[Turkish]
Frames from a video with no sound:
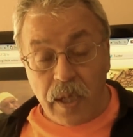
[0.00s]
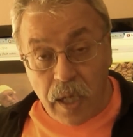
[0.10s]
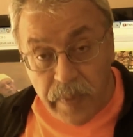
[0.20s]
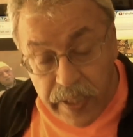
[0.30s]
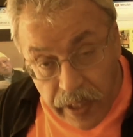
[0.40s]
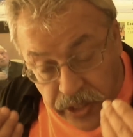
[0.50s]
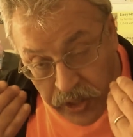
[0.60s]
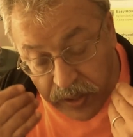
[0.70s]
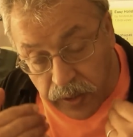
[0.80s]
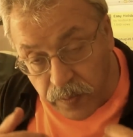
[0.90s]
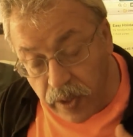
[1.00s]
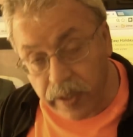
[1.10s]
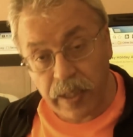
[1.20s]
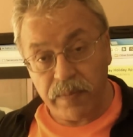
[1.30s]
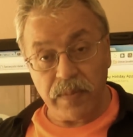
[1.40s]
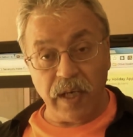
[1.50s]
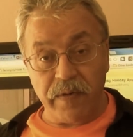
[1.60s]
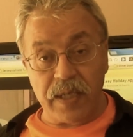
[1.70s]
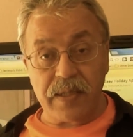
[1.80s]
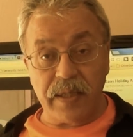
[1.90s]
Ama gerçekten bu adam
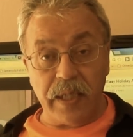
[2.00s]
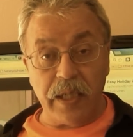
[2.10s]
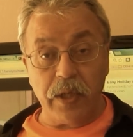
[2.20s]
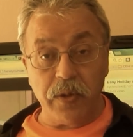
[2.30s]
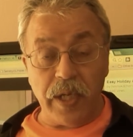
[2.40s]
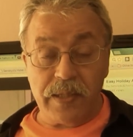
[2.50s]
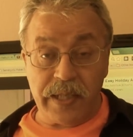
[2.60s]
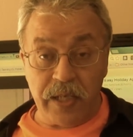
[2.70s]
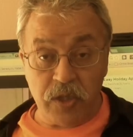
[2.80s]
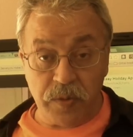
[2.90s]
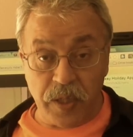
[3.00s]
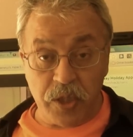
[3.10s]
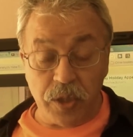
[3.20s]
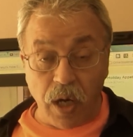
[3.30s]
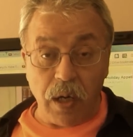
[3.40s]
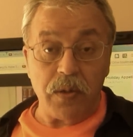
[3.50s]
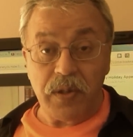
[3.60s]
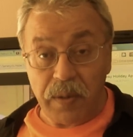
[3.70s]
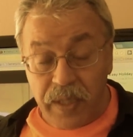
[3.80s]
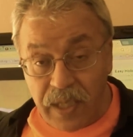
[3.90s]
davasına inanıyor. Hezeyancı başı
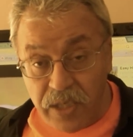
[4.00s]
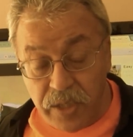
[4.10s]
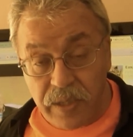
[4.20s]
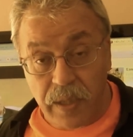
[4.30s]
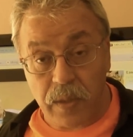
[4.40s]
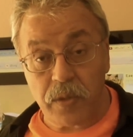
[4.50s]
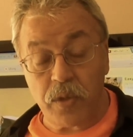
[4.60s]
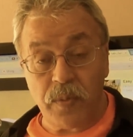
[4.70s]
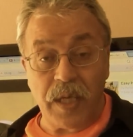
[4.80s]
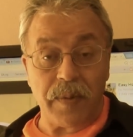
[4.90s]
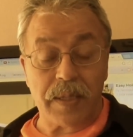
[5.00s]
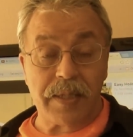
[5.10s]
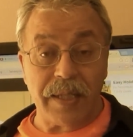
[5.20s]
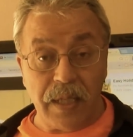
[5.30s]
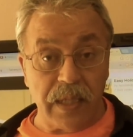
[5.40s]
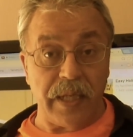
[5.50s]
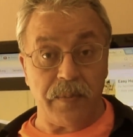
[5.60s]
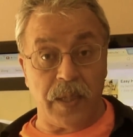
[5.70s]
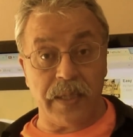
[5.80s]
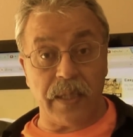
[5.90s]
ağlıyor ama gerçekten ağlıyor. Düğmeye bassan
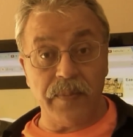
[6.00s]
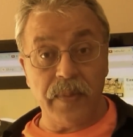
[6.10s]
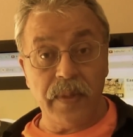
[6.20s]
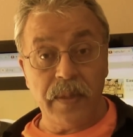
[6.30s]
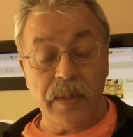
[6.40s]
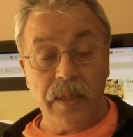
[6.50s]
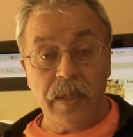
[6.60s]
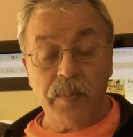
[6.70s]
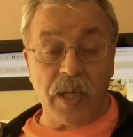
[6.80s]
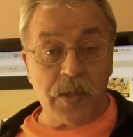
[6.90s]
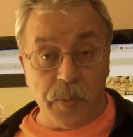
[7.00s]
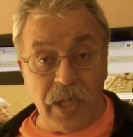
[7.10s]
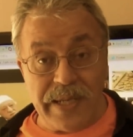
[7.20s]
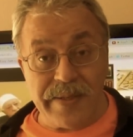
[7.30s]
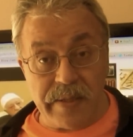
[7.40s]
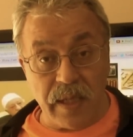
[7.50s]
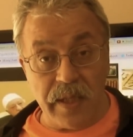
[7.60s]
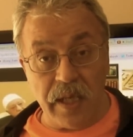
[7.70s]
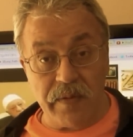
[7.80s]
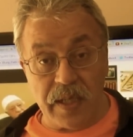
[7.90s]
ağlar bu adam. Bazı böyle
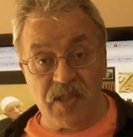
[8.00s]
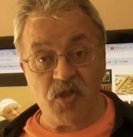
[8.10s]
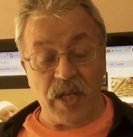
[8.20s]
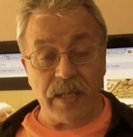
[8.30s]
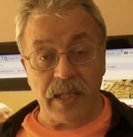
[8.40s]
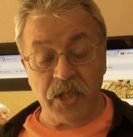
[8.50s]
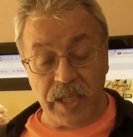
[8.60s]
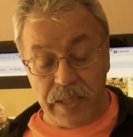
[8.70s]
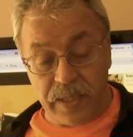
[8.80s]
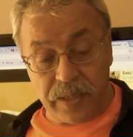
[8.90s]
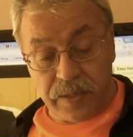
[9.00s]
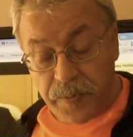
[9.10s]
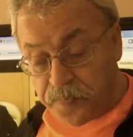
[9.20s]
insanlar var. Stre e, şey nedir?